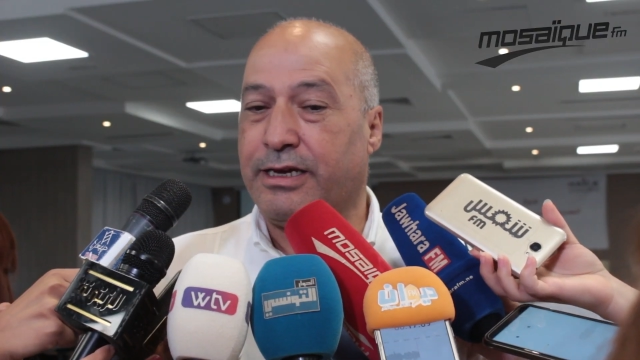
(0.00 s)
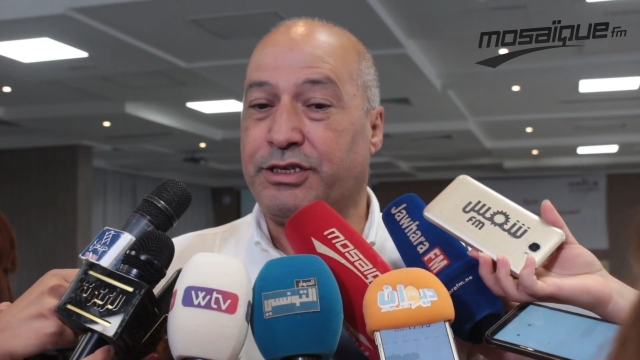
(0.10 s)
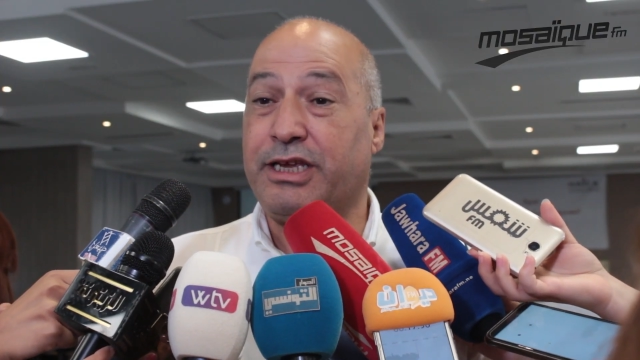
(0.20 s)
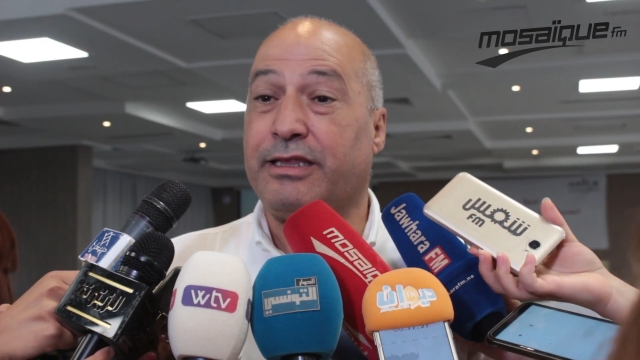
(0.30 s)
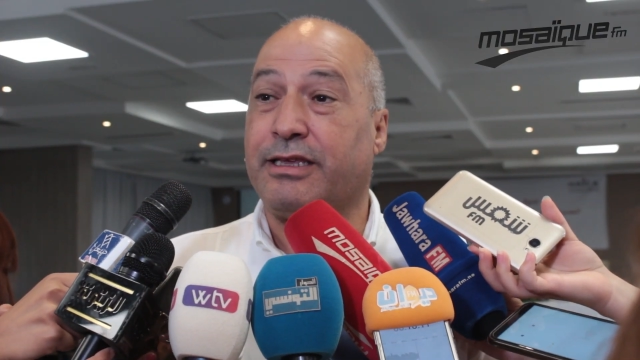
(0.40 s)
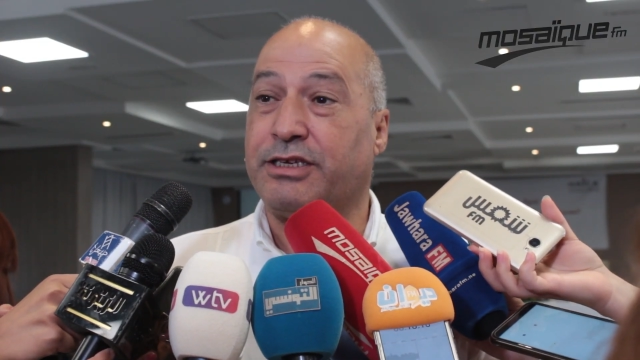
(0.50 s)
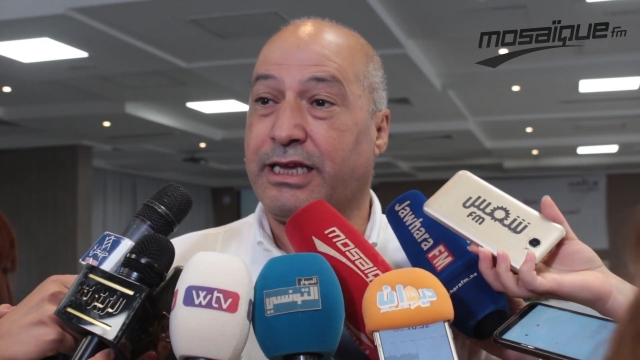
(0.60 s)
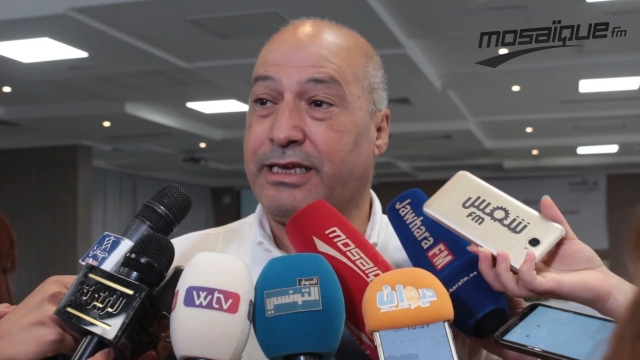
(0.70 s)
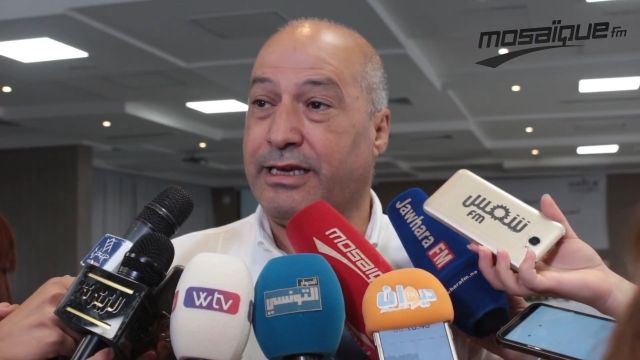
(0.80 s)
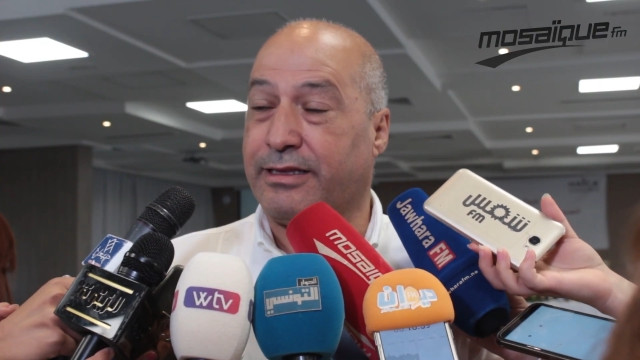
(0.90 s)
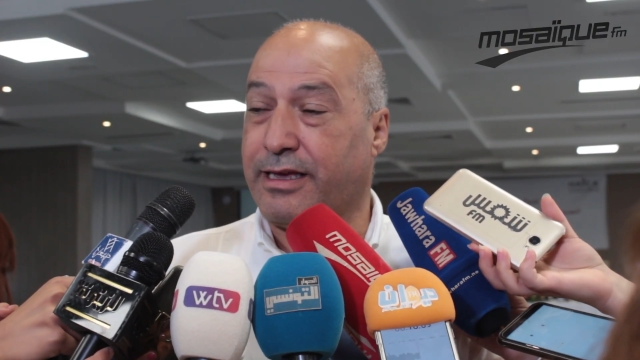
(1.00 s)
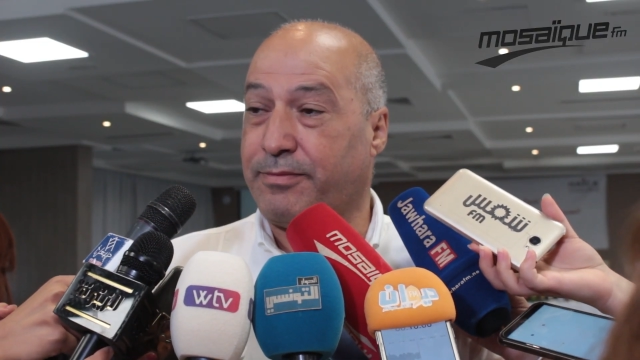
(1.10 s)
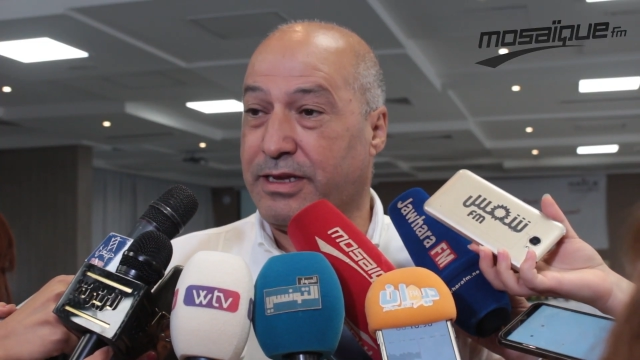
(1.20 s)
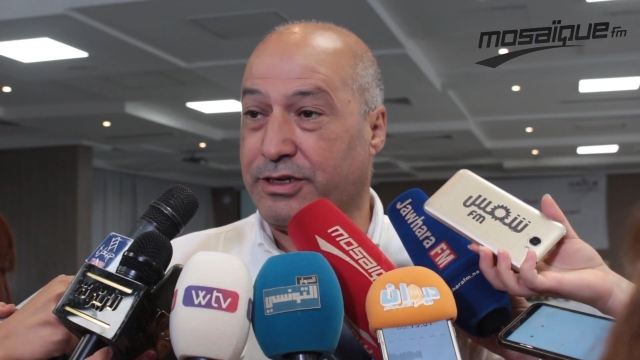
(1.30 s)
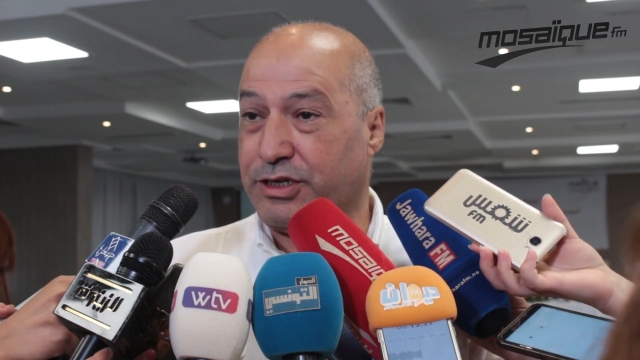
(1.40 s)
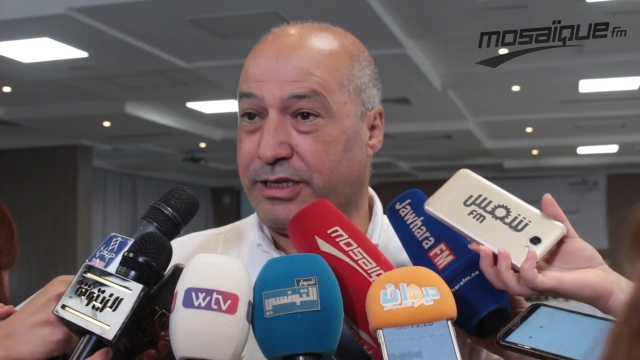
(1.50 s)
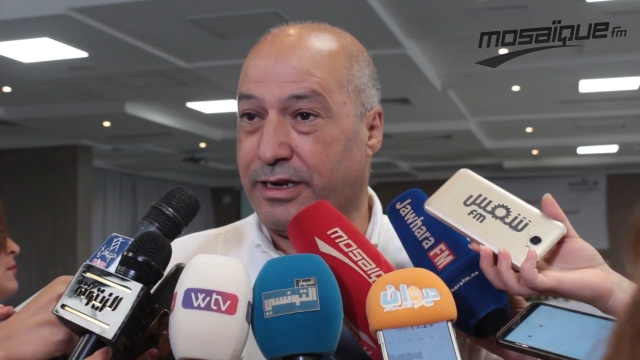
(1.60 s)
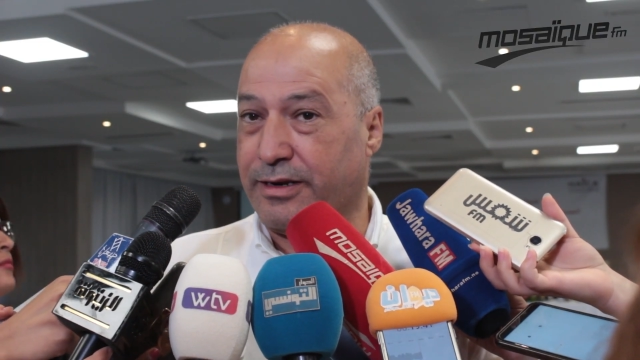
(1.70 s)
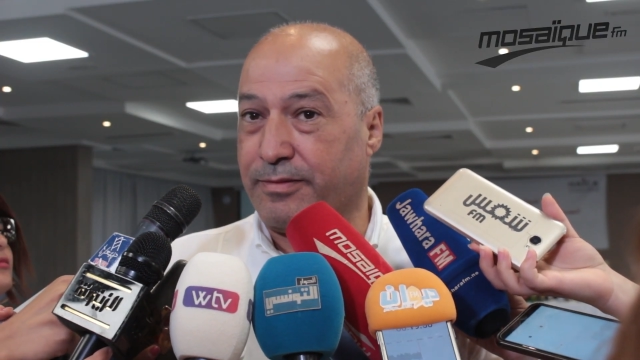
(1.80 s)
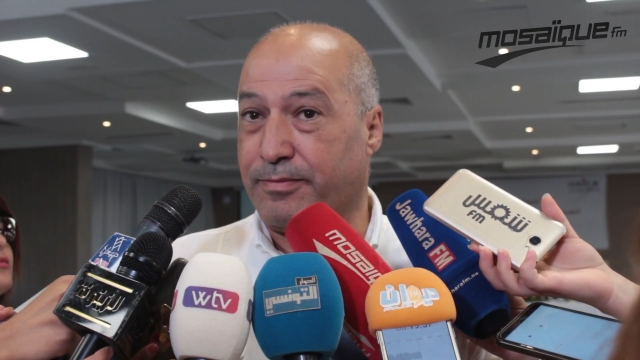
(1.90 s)
جاءت تشكيات كبيرة
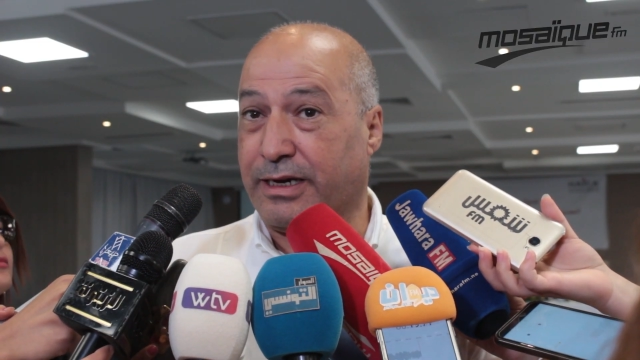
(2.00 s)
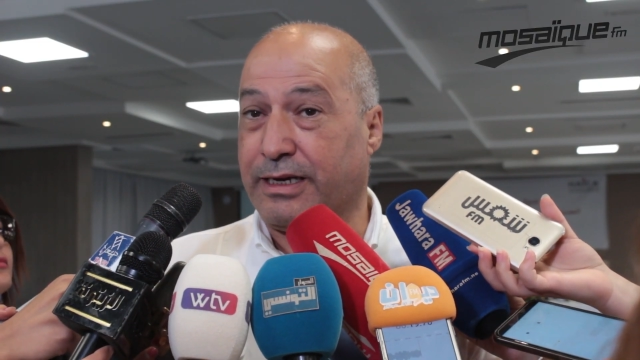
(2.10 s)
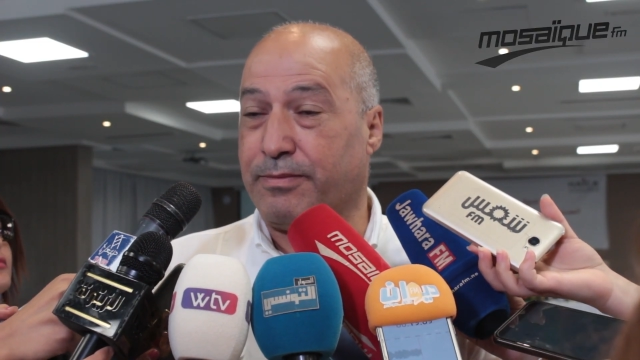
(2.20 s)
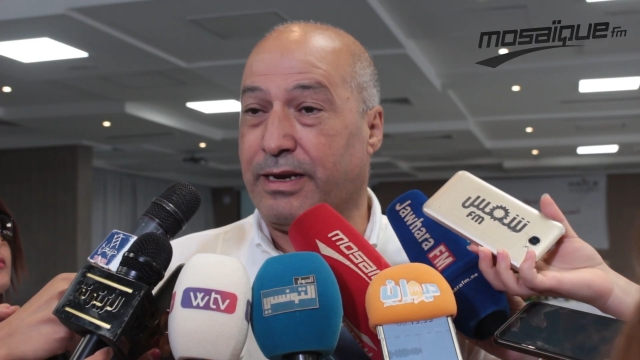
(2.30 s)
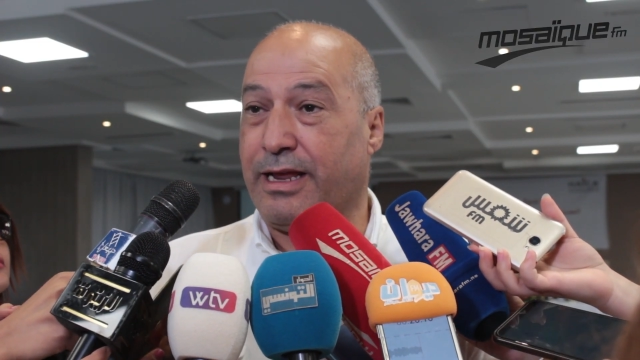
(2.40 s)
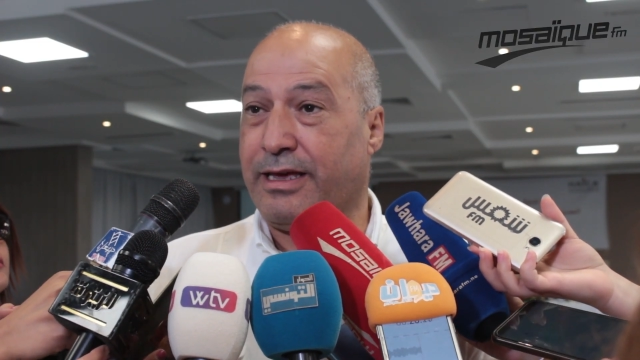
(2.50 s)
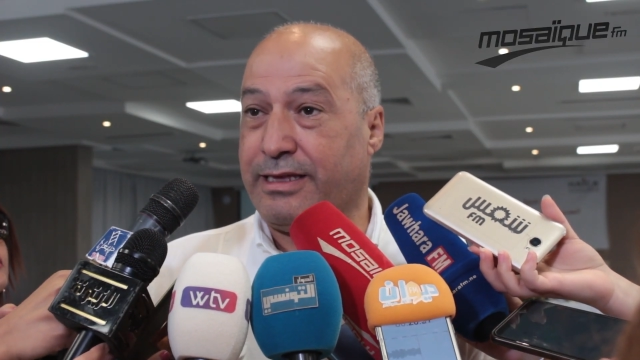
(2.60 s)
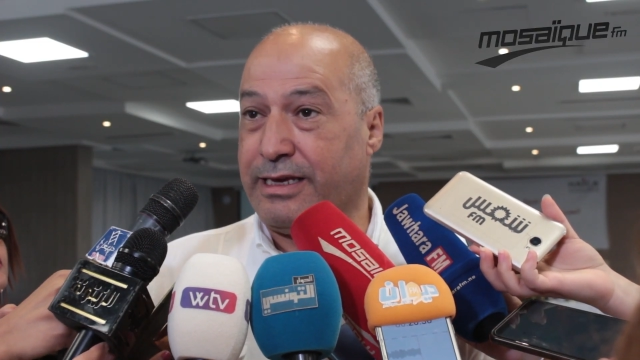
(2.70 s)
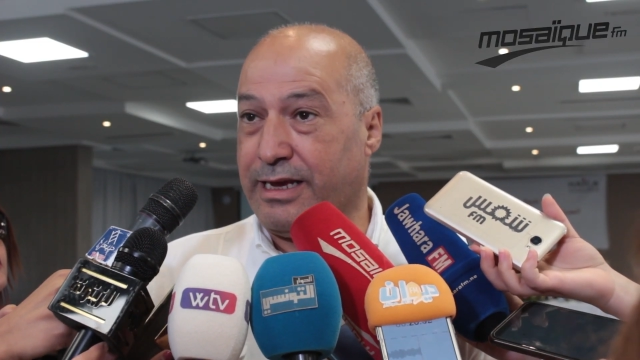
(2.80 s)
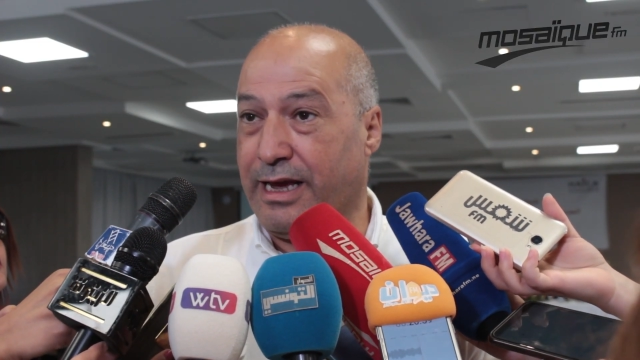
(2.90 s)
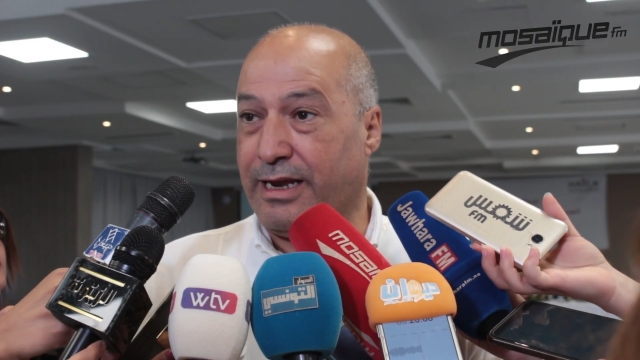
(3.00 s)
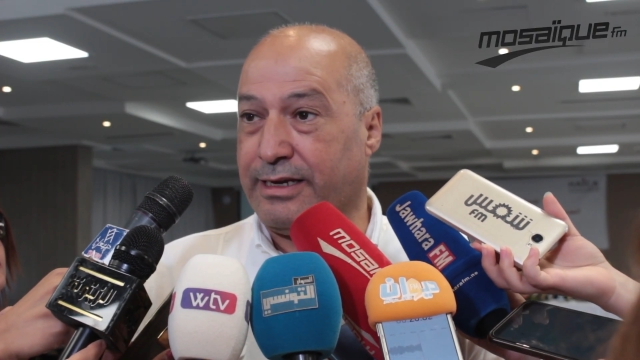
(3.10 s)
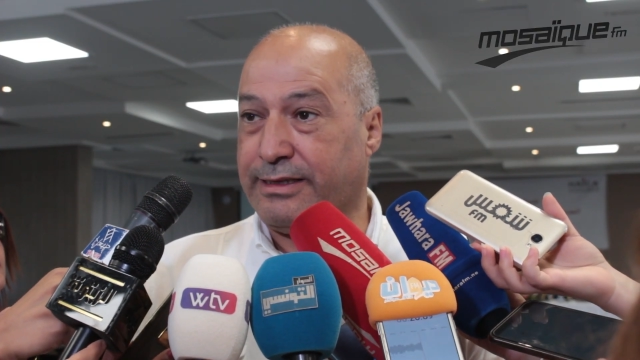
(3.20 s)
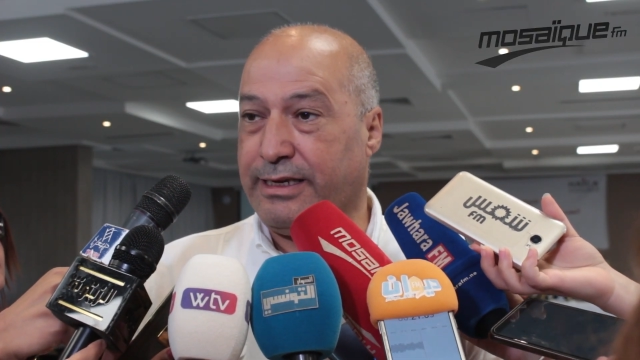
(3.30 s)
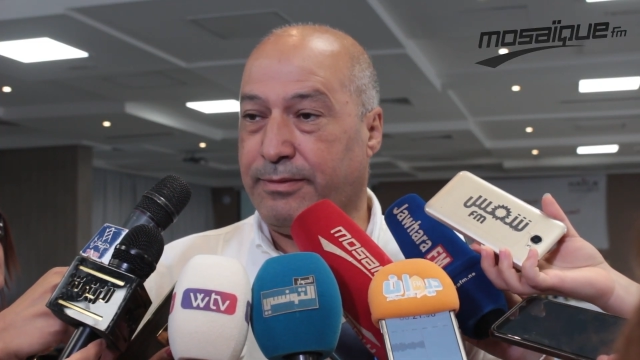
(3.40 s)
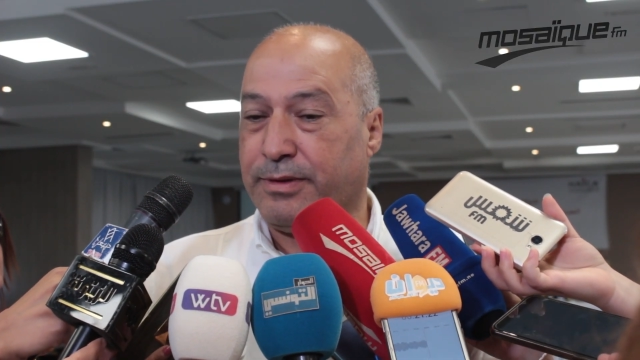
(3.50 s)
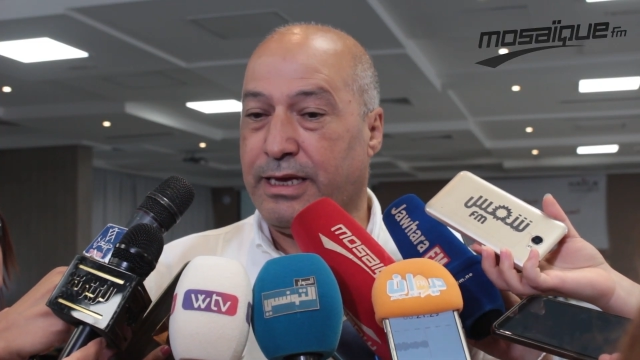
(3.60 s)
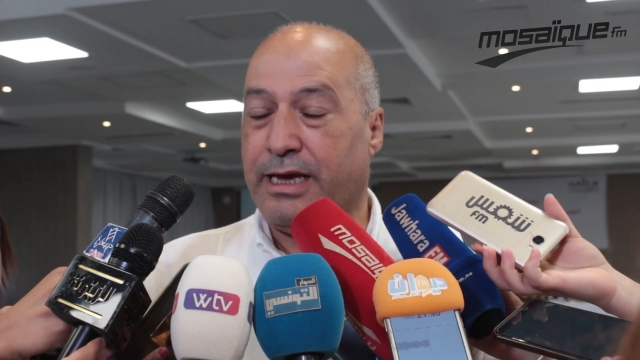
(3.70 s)
جدا من قبل هذه الأحزاب